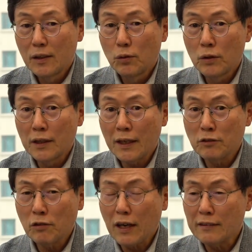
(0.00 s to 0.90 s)

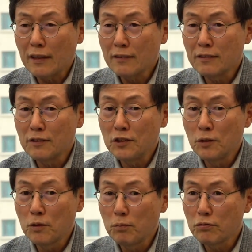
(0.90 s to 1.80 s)
우리나라에서 가장 큰
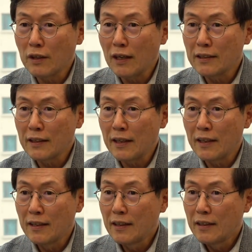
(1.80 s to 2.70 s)
기업으로 부상한 게
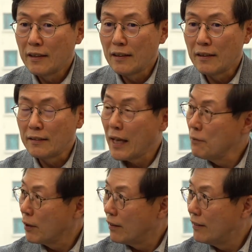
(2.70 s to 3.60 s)
예,
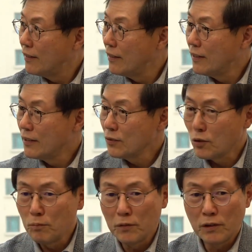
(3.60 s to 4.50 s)
네이버 네.
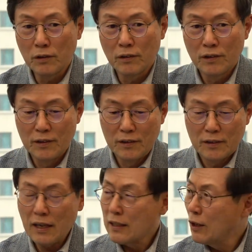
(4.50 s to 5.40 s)
또는 뭐
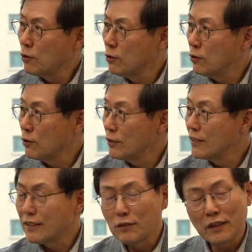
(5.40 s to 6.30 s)
카카오 음.
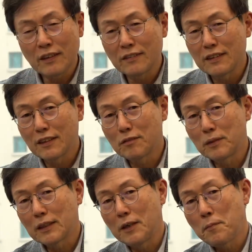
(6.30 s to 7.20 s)
이런 회사들이지
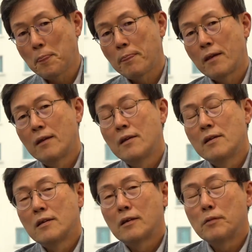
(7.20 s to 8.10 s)
않습니까? 음.
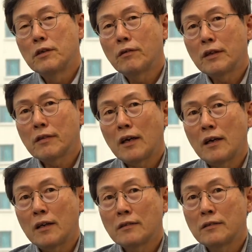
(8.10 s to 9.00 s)
그럼 이런
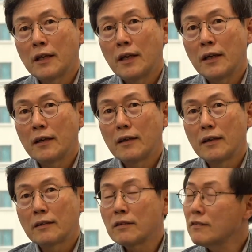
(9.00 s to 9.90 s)
회사들의
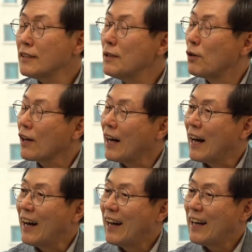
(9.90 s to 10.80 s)
특징이 뭘까?
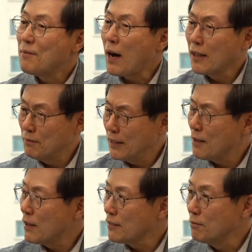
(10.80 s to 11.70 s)
네. 방금 제가
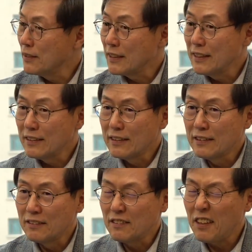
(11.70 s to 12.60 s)
말씀드린
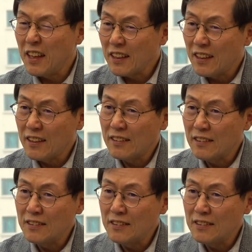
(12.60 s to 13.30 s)
이런 세계를